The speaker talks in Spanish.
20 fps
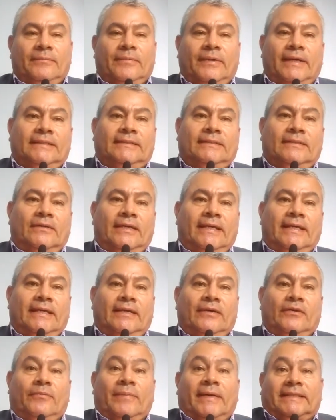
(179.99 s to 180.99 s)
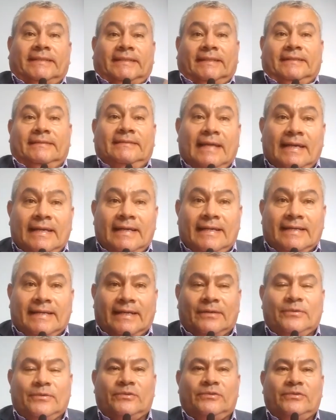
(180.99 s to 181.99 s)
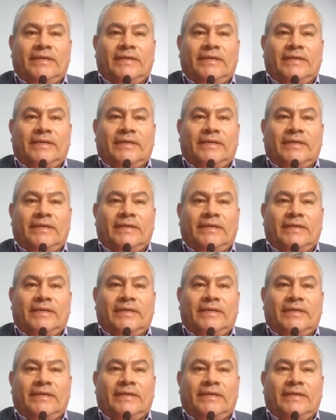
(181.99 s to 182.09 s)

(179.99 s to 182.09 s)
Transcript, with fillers: pues, o presentar el recurso de